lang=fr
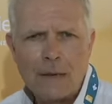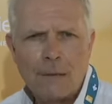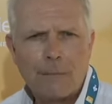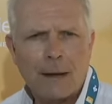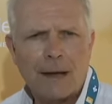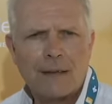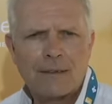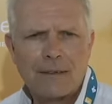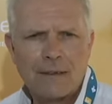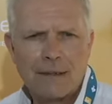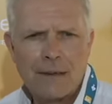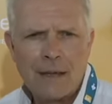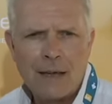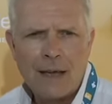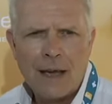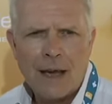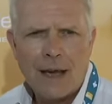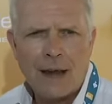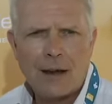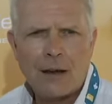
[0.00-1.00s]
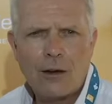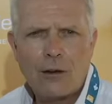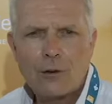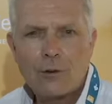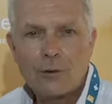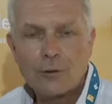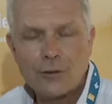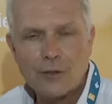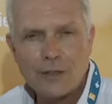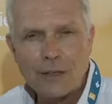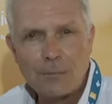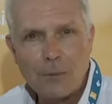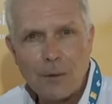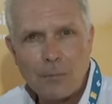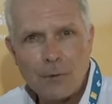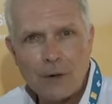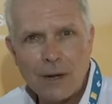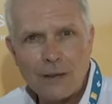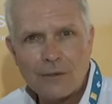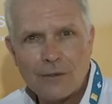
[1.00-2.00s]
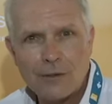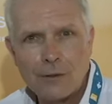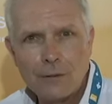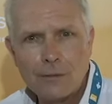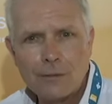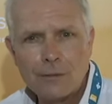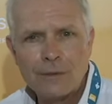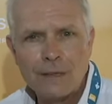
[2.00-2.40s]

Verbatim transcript: Partez à la rencontre des populations,